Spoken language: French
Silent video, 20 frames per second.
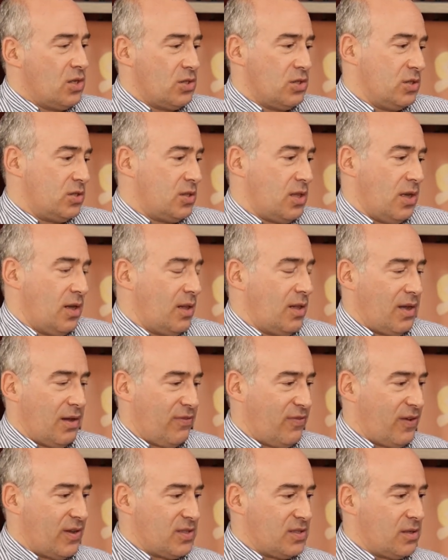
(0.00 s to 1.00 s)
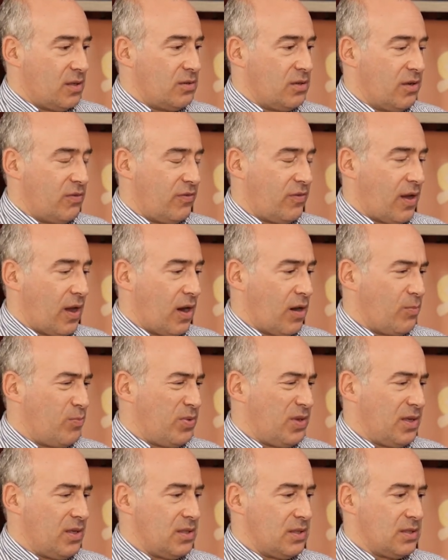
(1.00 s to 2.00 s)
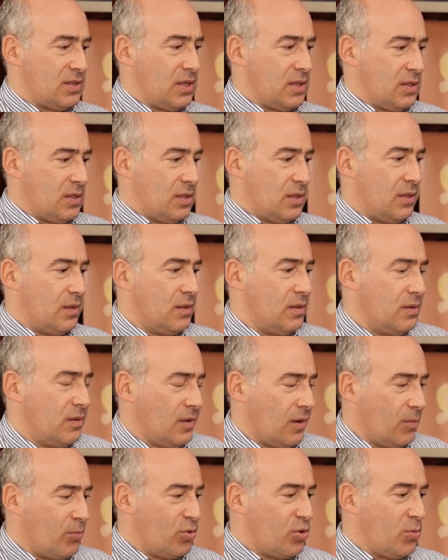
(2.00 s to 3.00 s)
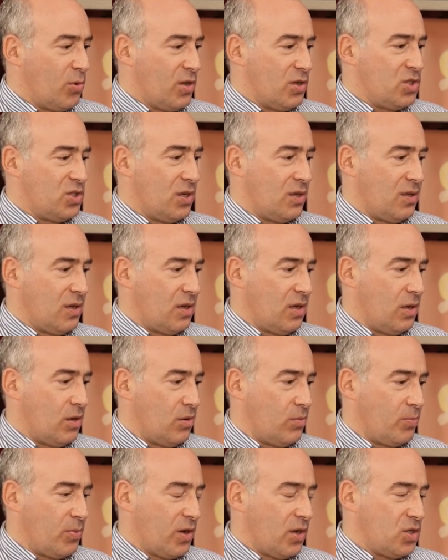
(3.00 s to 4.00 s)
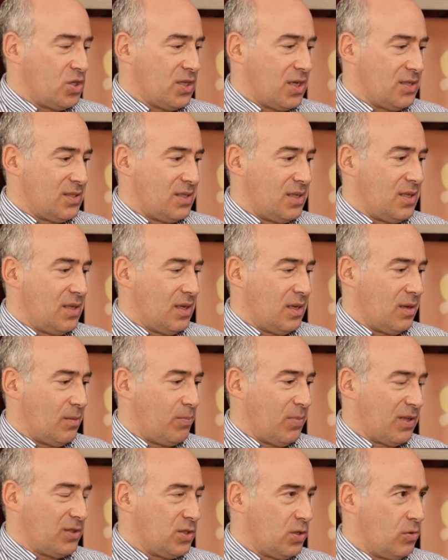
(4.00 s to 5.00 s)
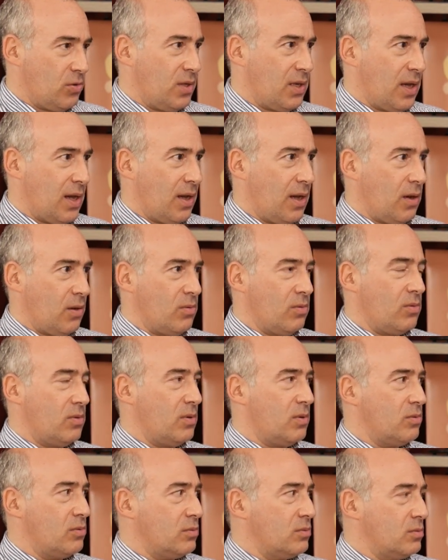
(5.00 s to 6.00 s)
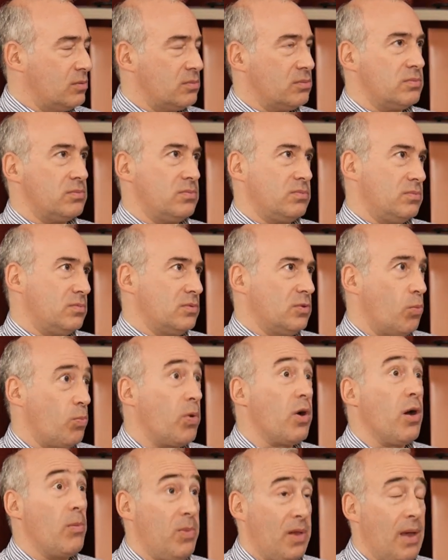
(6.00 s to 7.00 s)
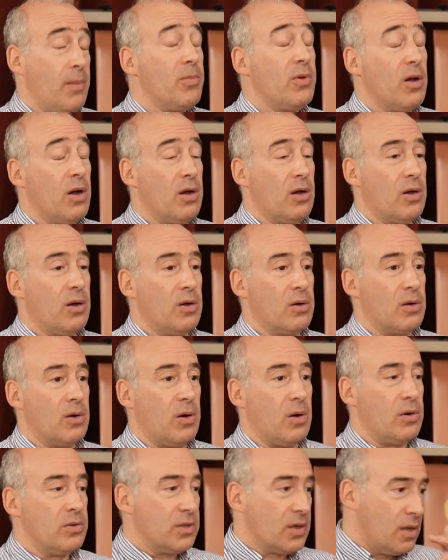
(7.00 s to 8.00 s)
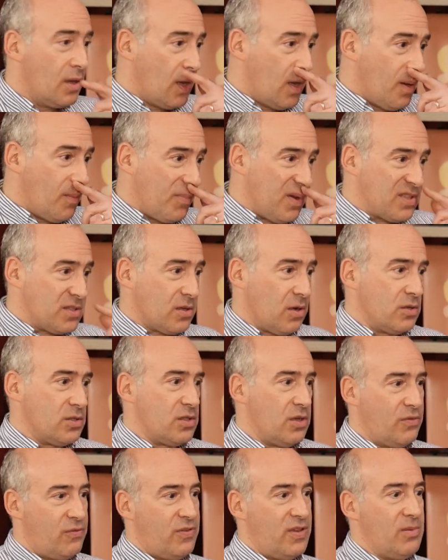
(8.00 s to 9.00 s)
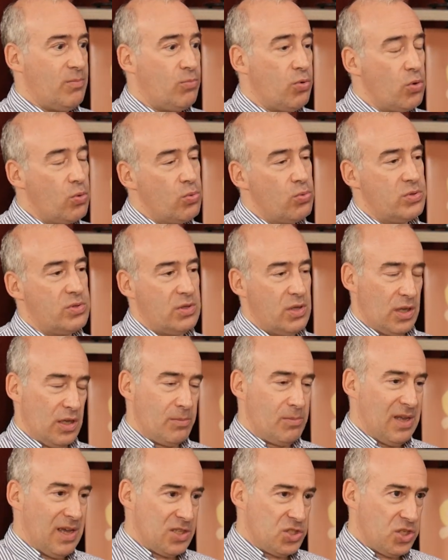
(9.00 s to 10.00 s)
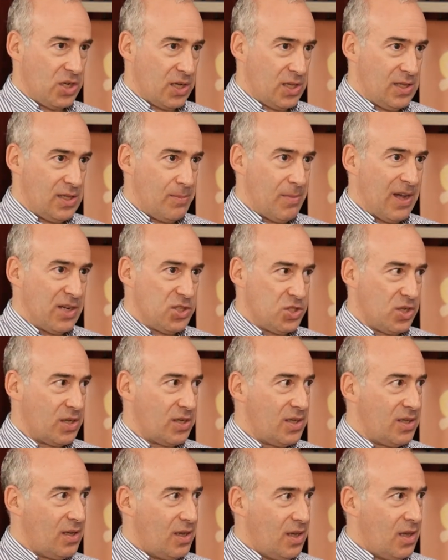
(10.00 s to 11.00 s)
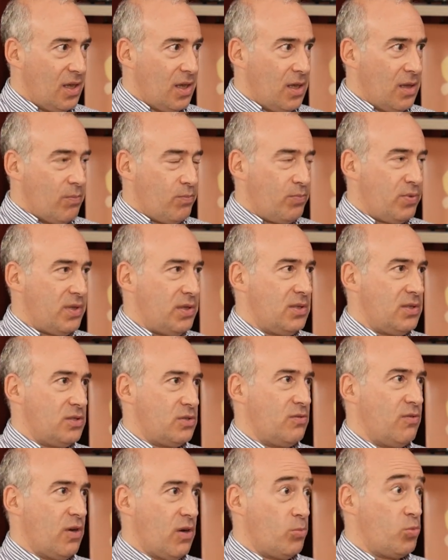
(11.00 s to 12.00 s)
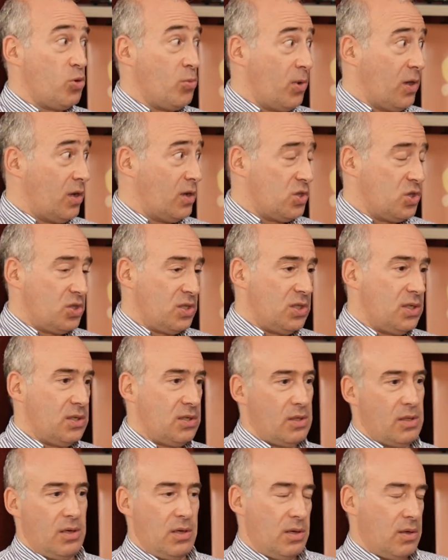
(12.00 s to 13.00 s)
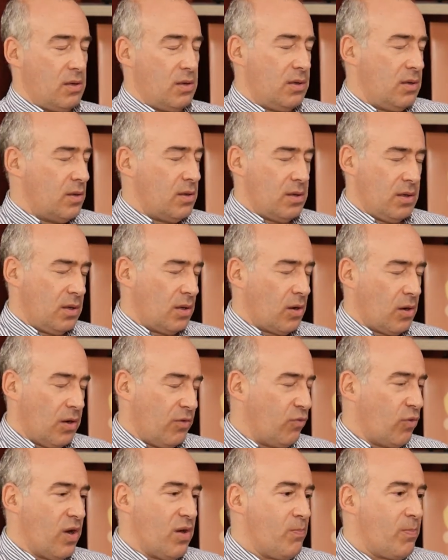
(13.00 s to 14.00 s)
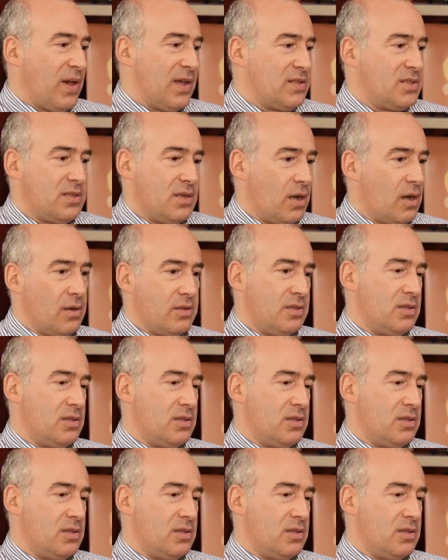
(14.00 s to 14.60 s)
juste la, façon de faire. Puis en pneumologie, on a un proche assez euh, particulière aux problèmes qu'on rencontre parce qu'on se fie beaucoup sur l'imagerie. Mm-hmm. Puis souvent en pneumologie, quand on voit un patient, en